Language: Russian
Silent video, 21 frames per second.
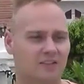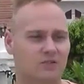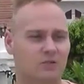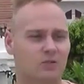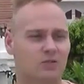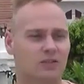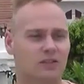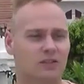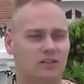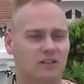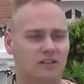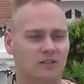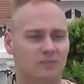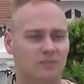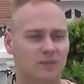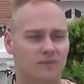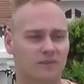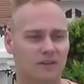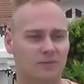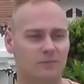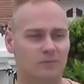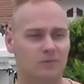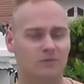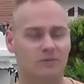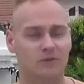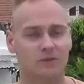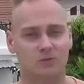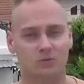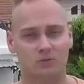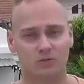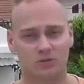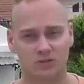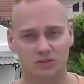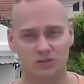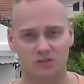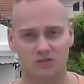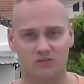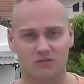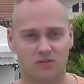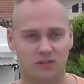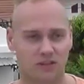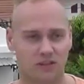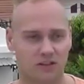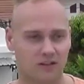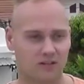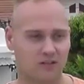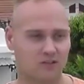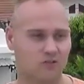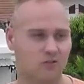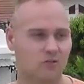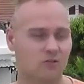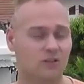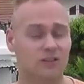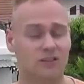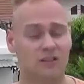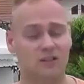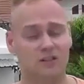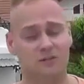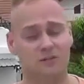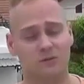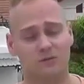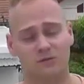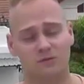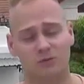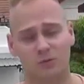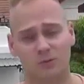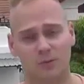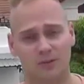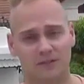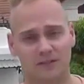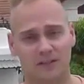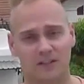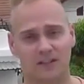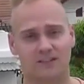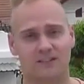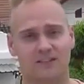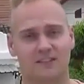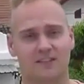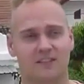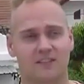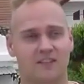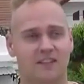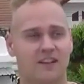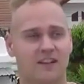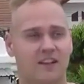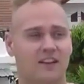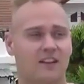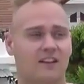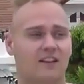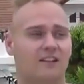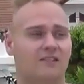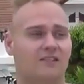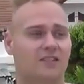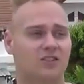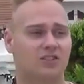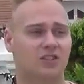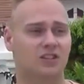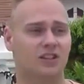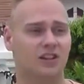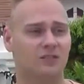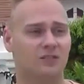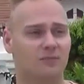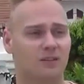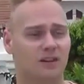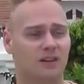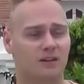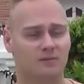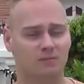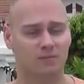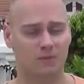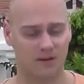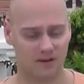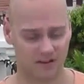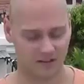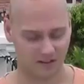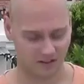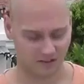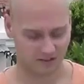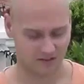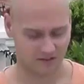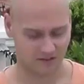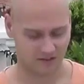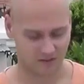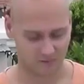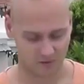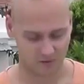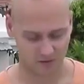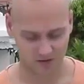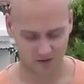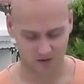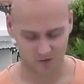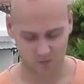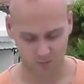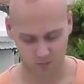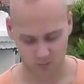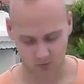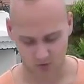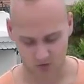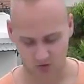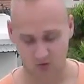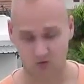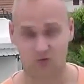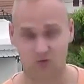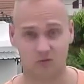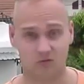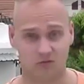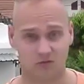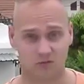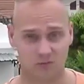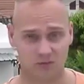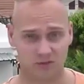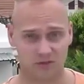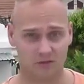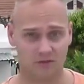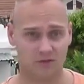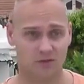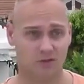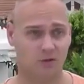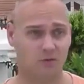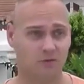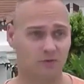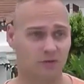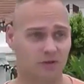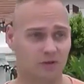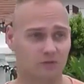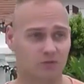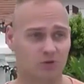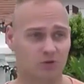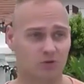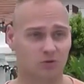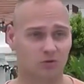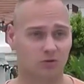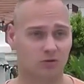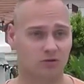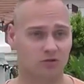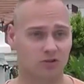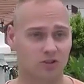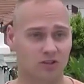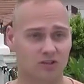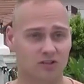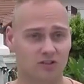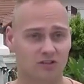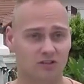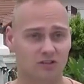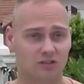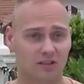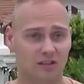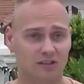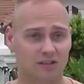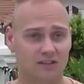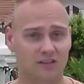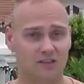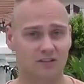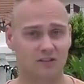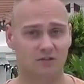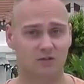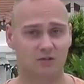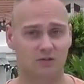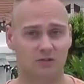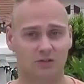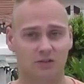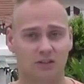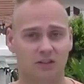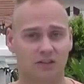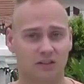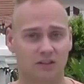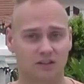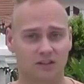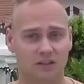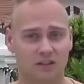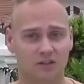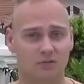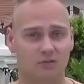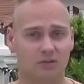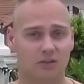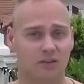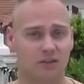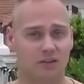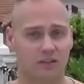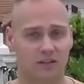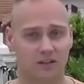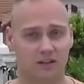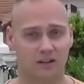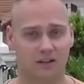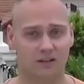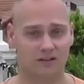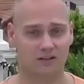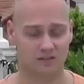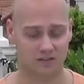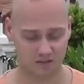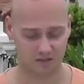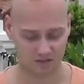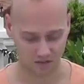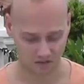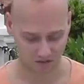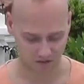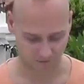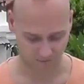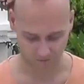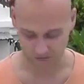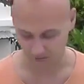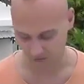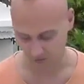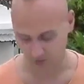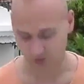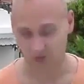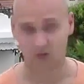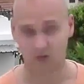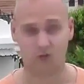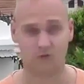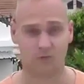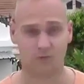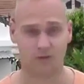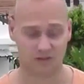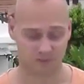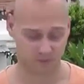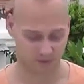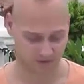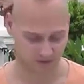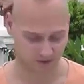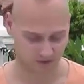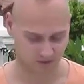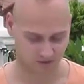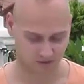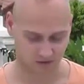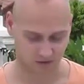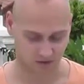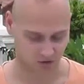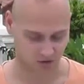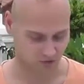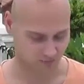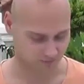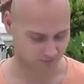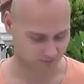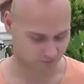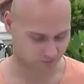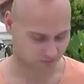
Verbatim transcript: сколько по времени вы крутитесь в директе, сколько денег вы всего потратили, а, ваша карма компании, домены и прочее. Но смысл в основном в этом, что сейчас акцент идет не на цену клика, а на CTR. Все остальное, в принципе, остается так же.